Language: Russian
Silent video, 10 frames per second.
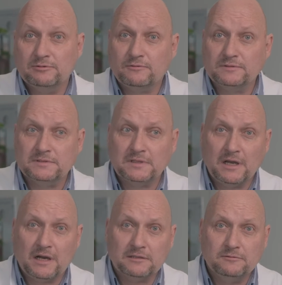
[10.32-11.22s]
но вот
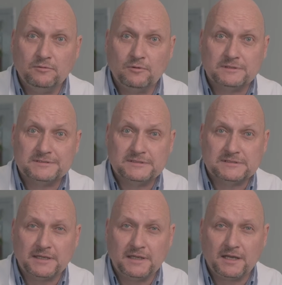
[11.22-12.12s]
одно
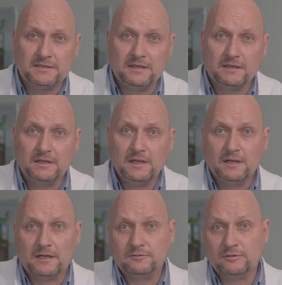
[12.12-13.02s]
состояние,
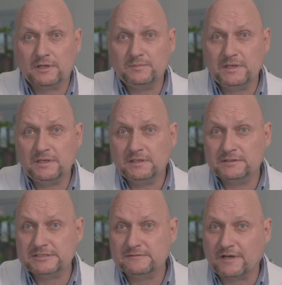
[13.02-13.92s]
которое мы
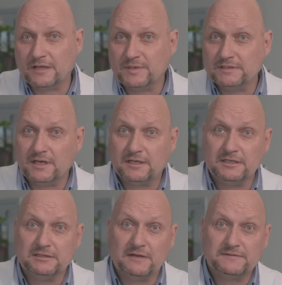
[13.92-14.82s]
называем
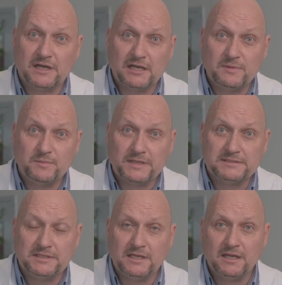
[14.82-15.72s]
эндокринная
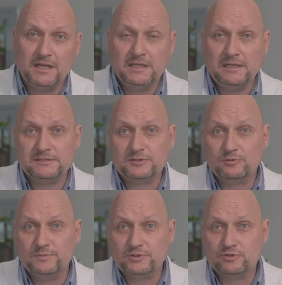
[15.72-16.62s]
офтальмопатия или за
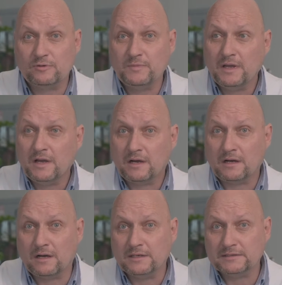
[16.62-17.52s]
рубежом
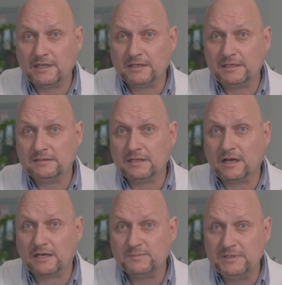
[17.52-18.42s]
а,
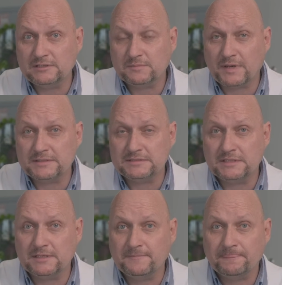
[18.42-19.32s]
эндокринная
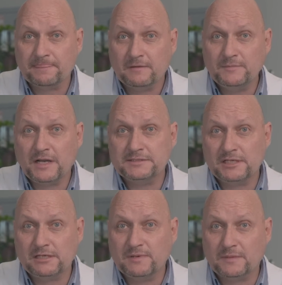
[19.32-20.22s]
орбитопатия, мы
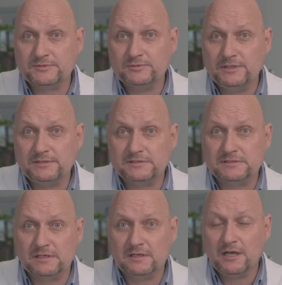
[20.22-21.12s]
хотели бы обсудить
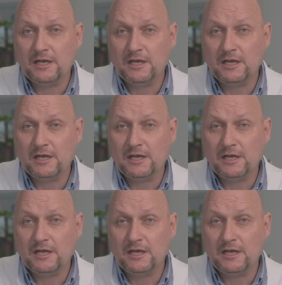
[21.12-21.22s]
с